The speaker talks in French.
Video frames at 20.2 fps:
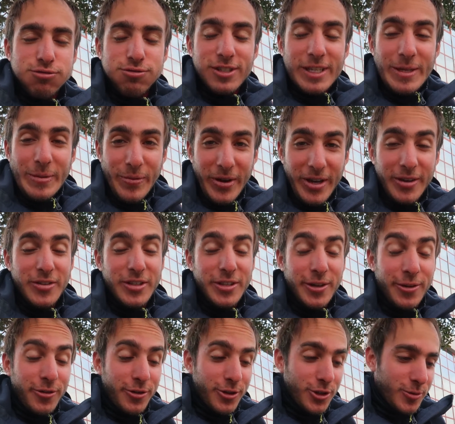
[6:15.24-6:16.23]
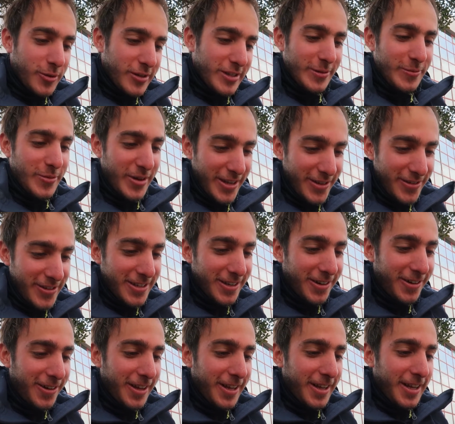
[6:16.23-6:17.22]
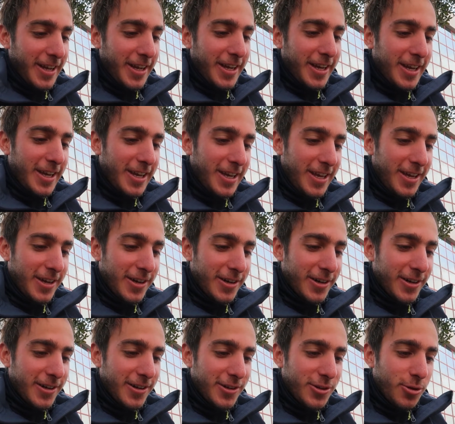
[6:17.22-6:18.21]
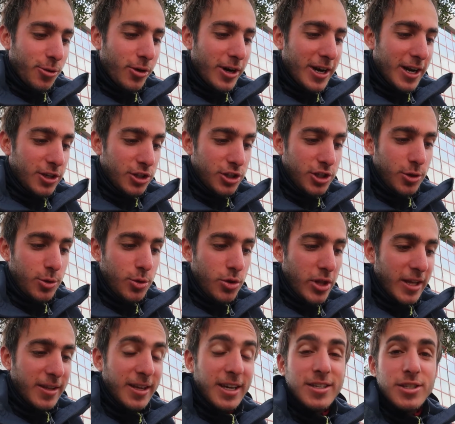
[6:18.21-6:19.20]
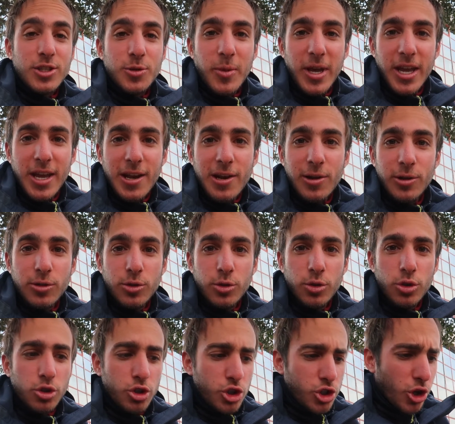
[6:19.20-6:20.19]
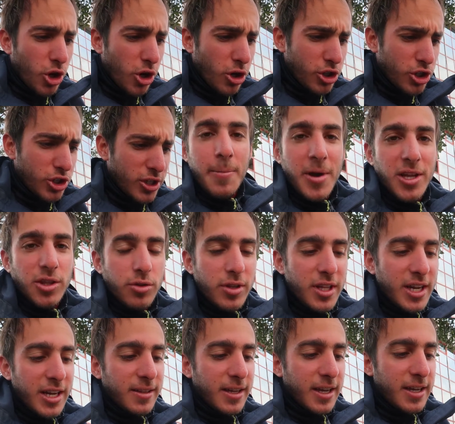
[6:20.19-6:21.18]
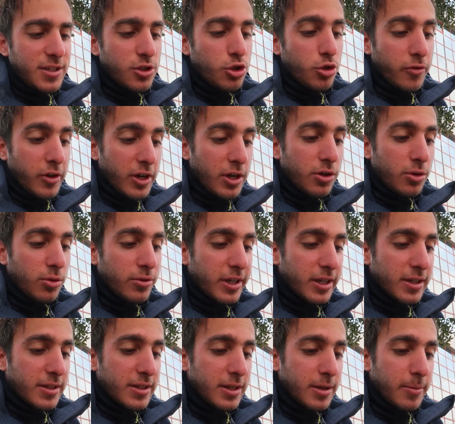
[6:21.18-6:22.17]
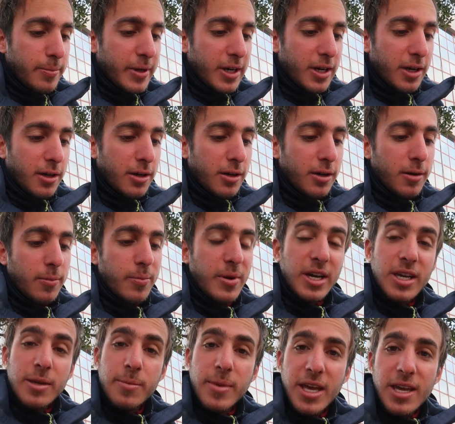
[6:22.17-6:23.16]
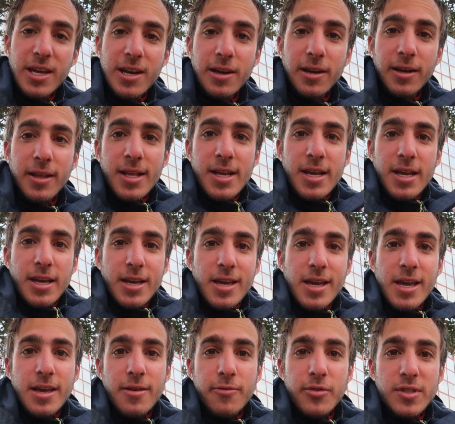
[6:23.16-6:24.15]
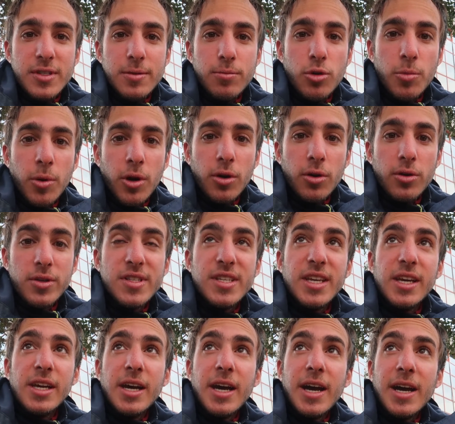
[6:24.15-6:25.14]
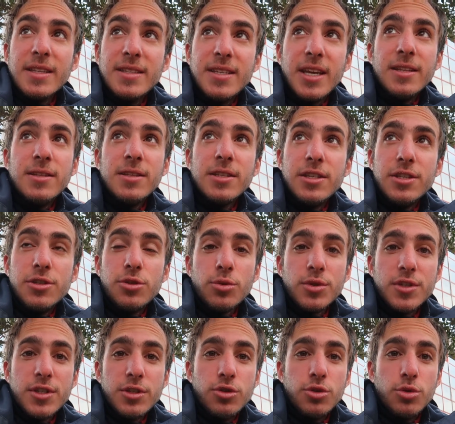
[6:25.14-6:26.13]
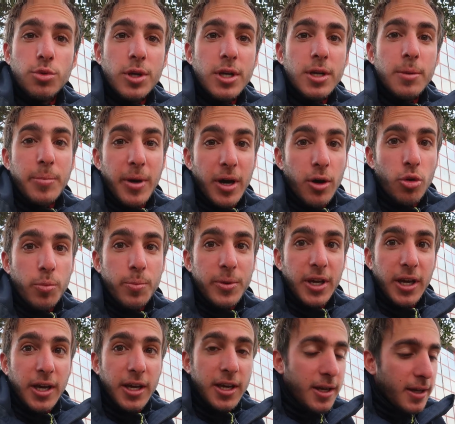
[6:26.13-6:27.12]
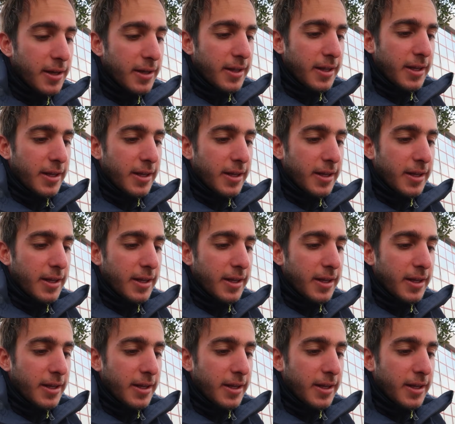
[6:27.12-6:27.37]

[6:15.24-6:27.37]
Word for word: C'est pas évident, franchement c'est pas évident. Et euh, donc là j'ai eu une adresse mail de Georges, elle m'a donné l'adresse, je vais les contacter par, euh, par email. Et visiblement c'est à Athènes qui sont situés, pas au Pirée.